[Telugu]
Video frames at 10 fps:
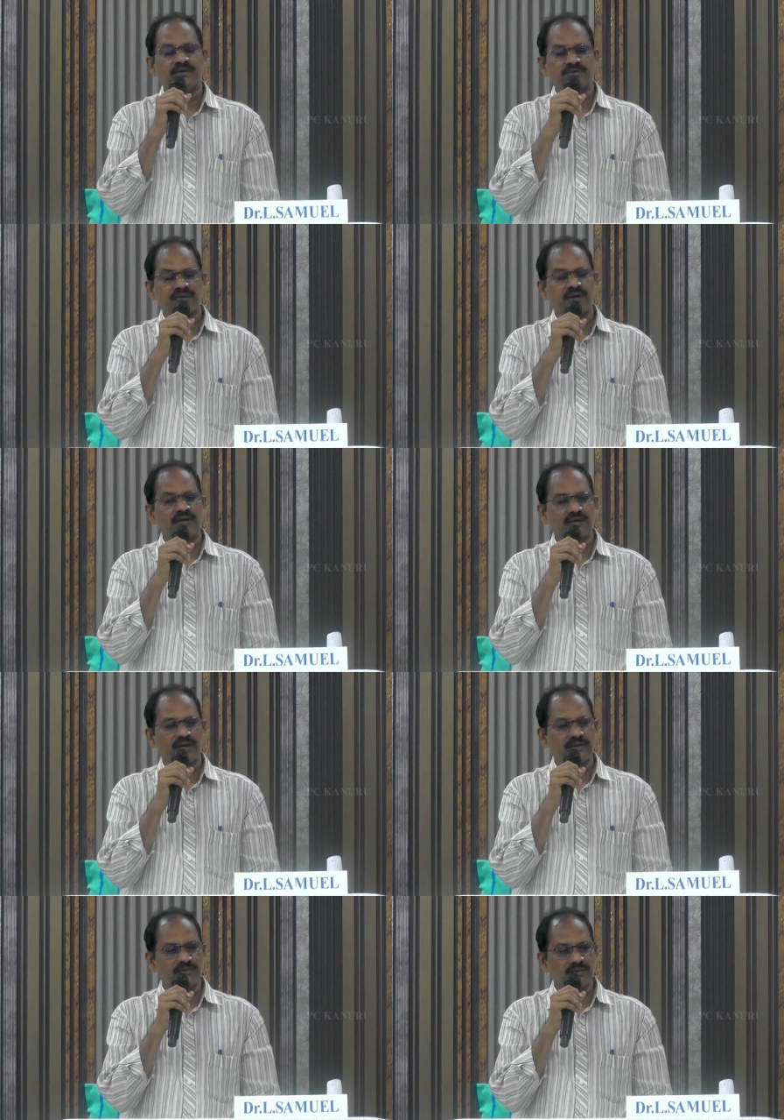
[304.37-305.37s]
స్థాయి
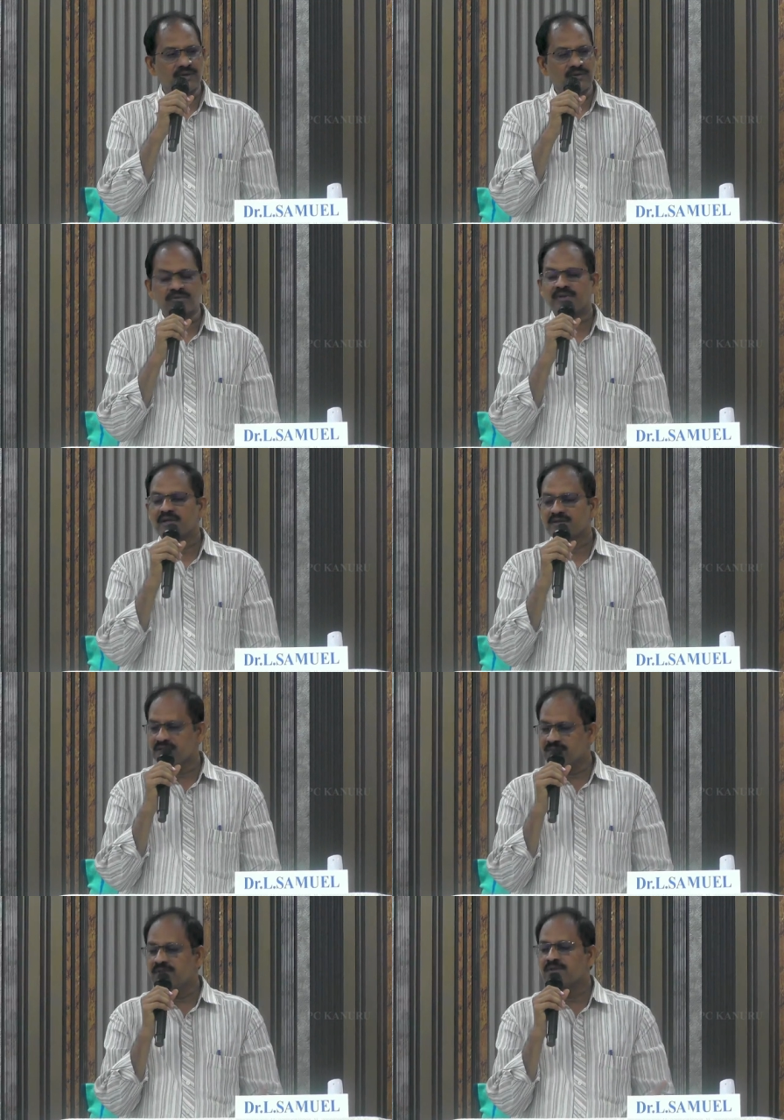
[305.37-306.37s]
ఆయనకున్న
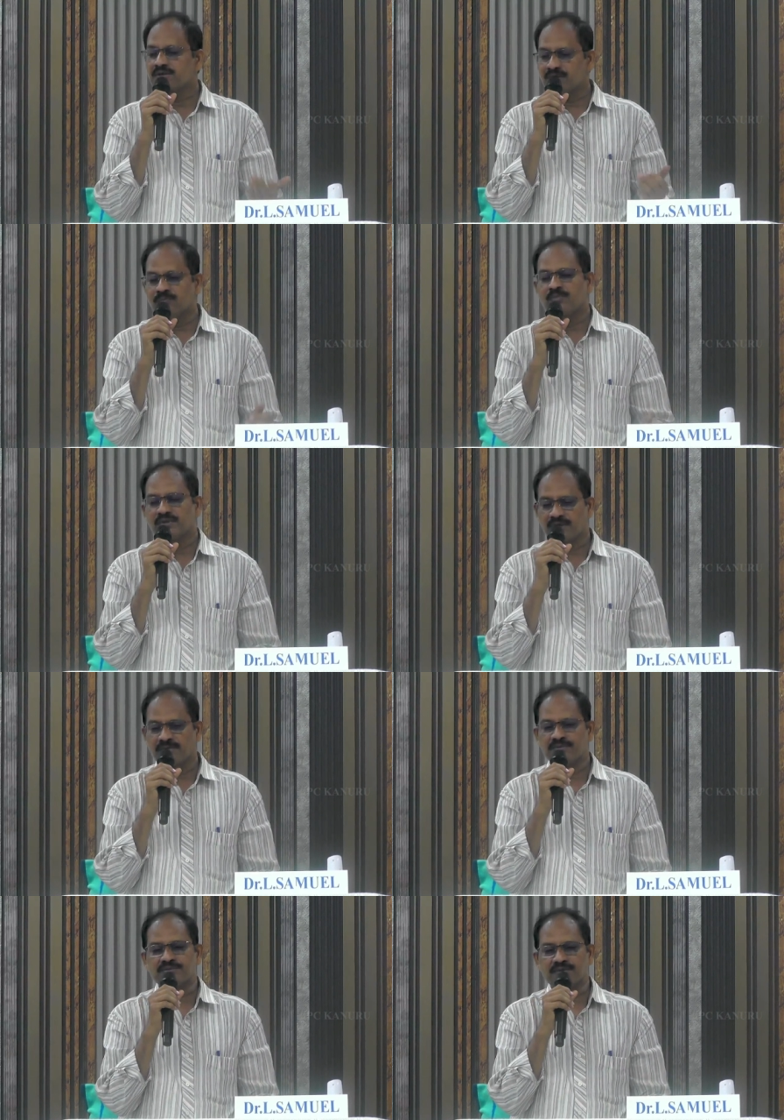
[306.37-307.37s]
హోందాతనం అంత గొప్పది ఆ
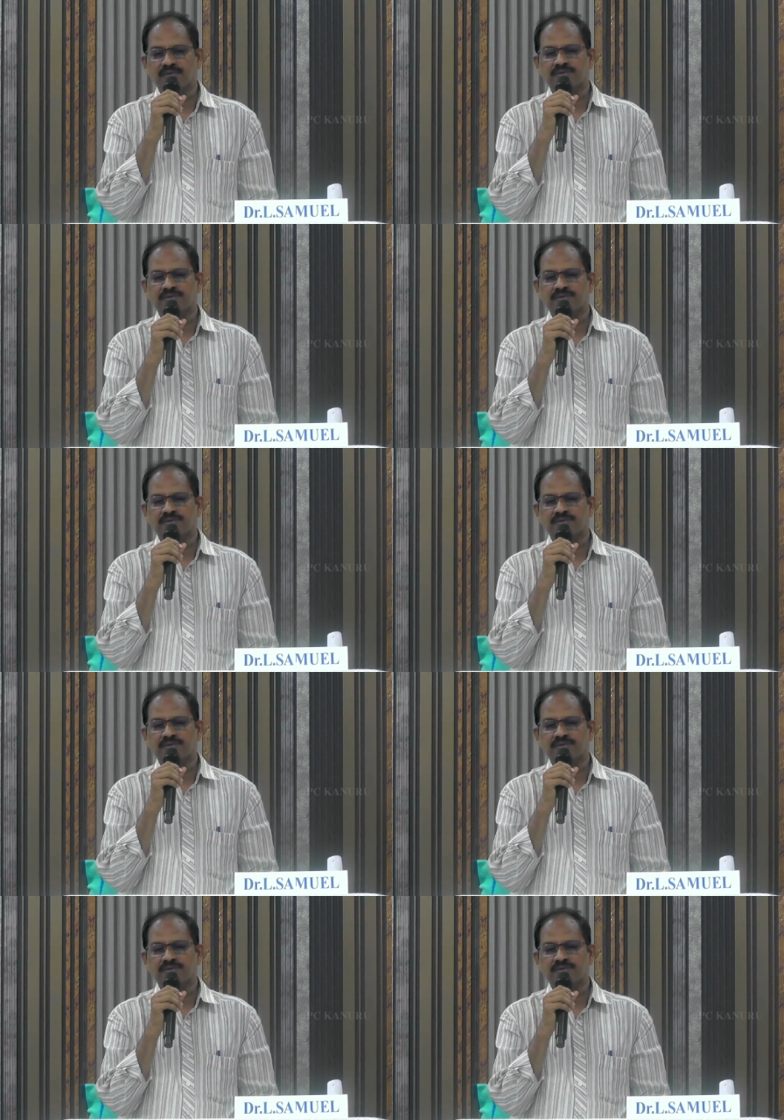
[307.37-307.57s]
రోజుల్లో